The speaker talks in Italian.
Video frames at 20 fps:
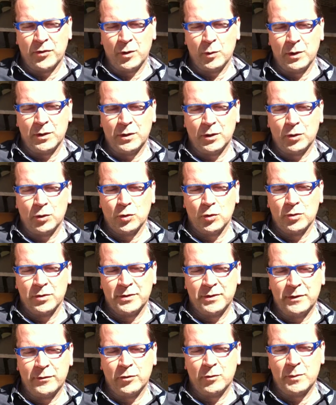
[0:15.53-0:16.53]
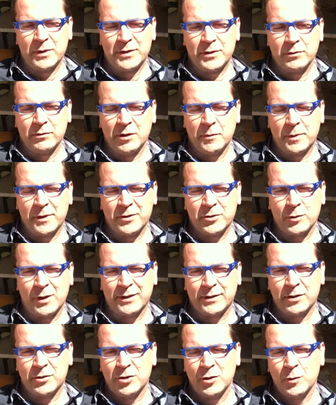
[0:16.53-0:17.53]
frequentato corsi di formazione presso
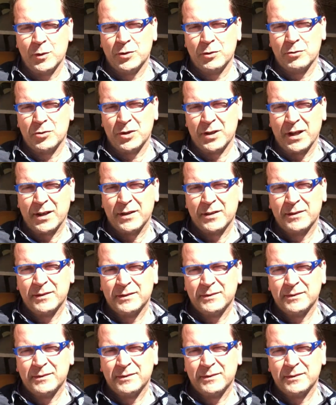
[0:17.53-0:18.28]
altre 5 società.